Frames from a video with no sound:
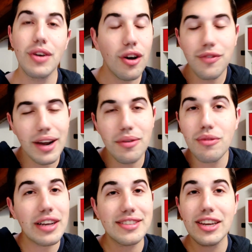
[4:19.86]
Volevamo fare
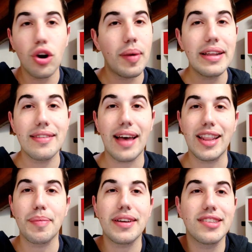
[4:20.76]
una serie
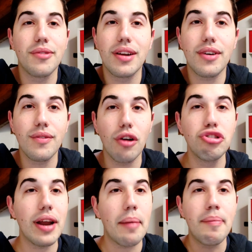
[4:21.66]
globalizzata perché si volevano
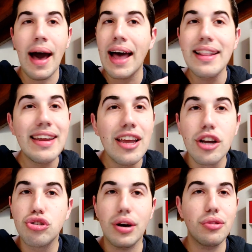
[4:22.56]
rivolgere a madri,
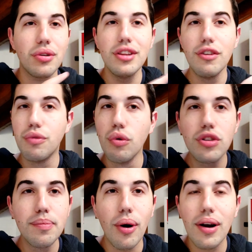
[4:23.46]
giocatori di
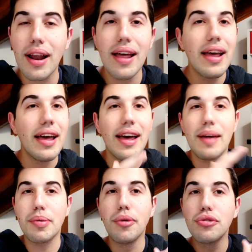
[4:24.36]
football, eh,
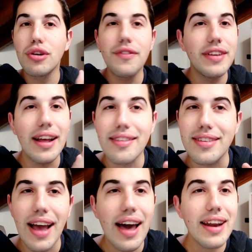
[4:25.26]
promotori
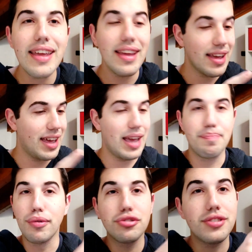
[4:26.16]
finanziari, eh,
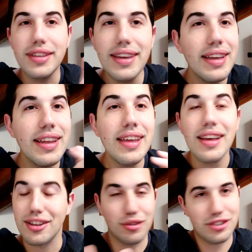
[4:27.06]
postini,
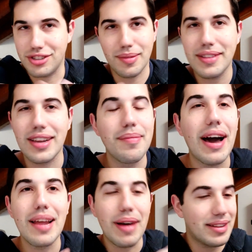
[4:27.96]
non che ci sia niente di
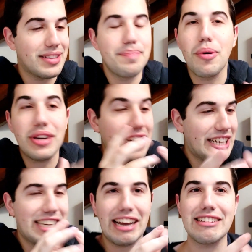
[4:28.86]
male, ma tipo
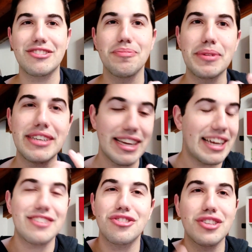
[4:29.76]
che cazzo, perché
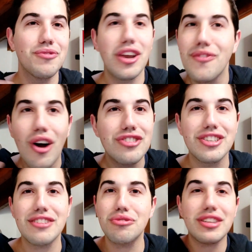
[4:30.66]
cazzo ti vuoi
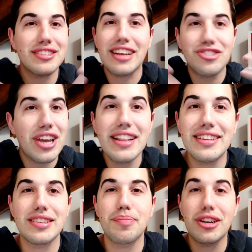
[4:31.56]
rivolgere a tutta sta
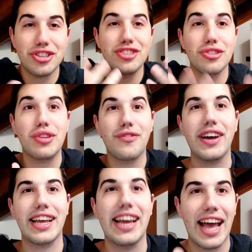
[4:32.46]
gente se poi la sceneggiatura
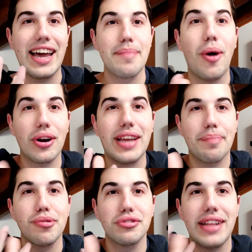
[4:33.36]
fa cagare,
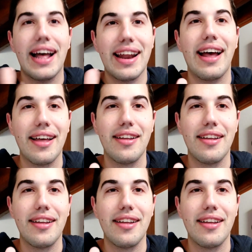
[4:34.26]
porca puttana.